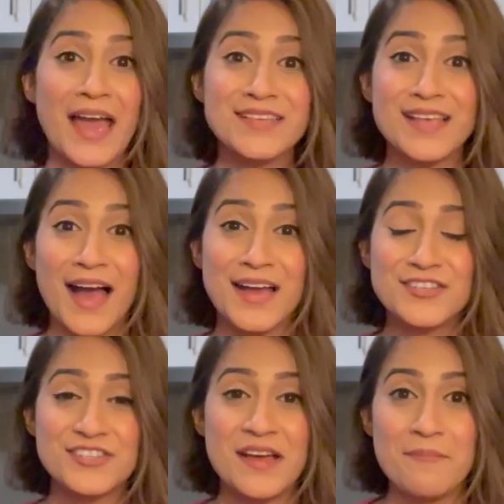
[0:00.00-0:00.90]
गाइस
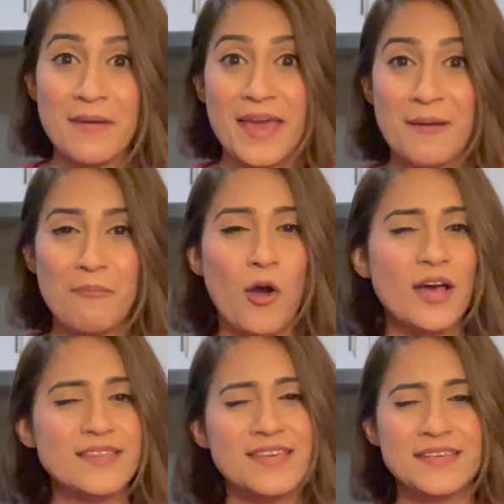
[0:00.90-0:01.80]
आज ना मैं
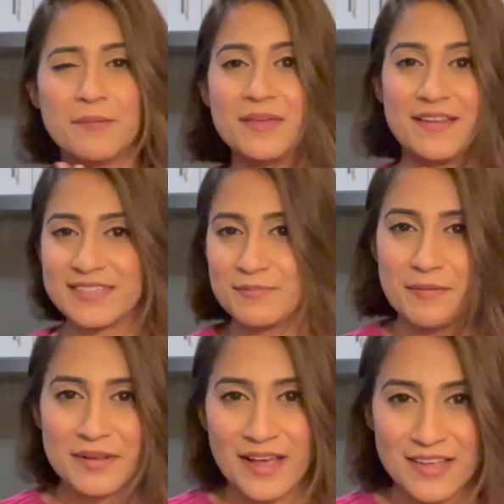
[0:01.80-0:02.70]
बहुत ही यमी
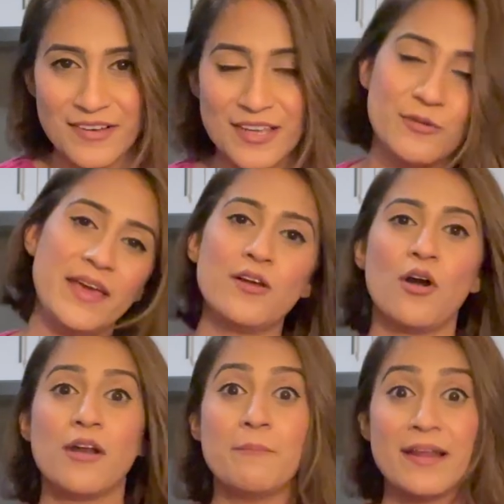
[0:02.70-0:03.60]
रेसिपी बनाने वाली हूँ एक
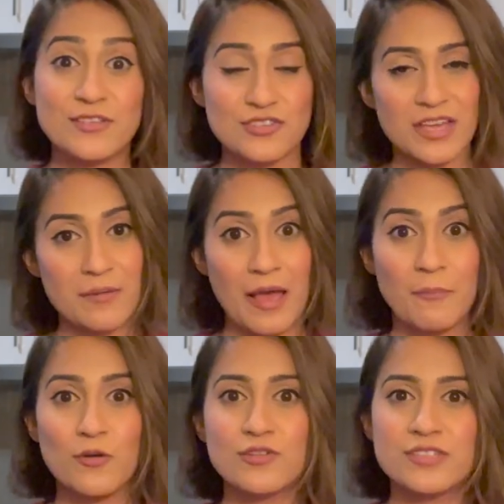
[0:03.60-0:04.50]
और मैंने सोचा कि मैं
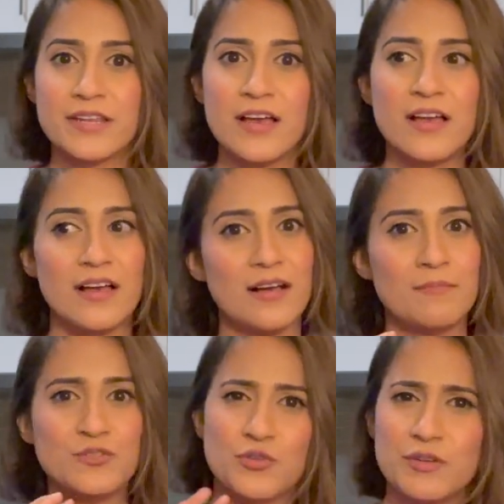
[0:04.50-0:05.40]
आप लोगों से ना
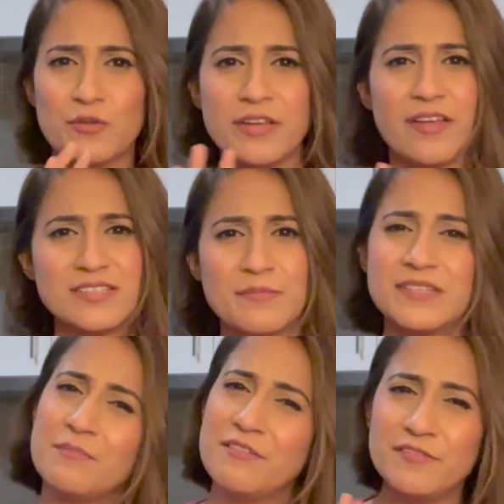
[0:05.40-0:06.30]
um, छोटी मोटी
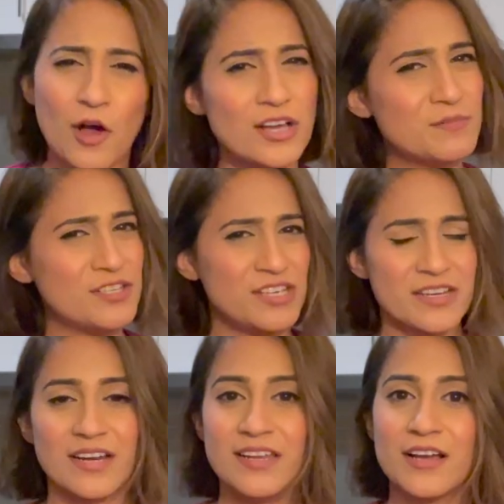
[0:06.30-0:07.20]
रेसिपीज अपने व्लॉग में
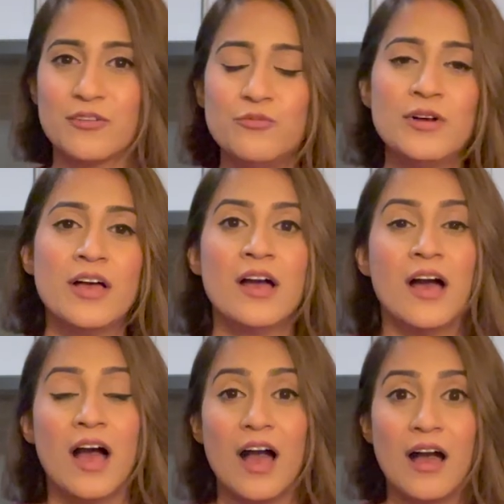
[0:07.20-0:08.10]
शेयर कर लिया करूँ
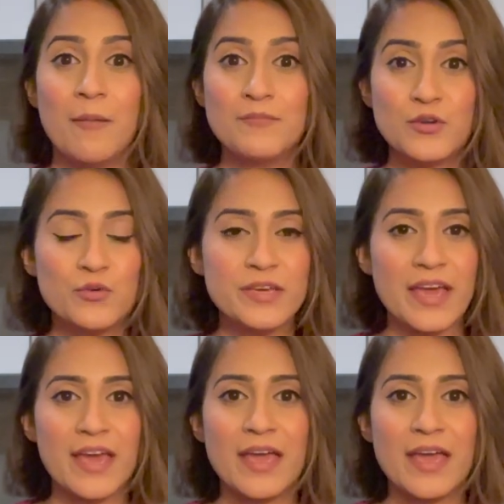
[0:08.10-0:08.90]
um, क्योंकि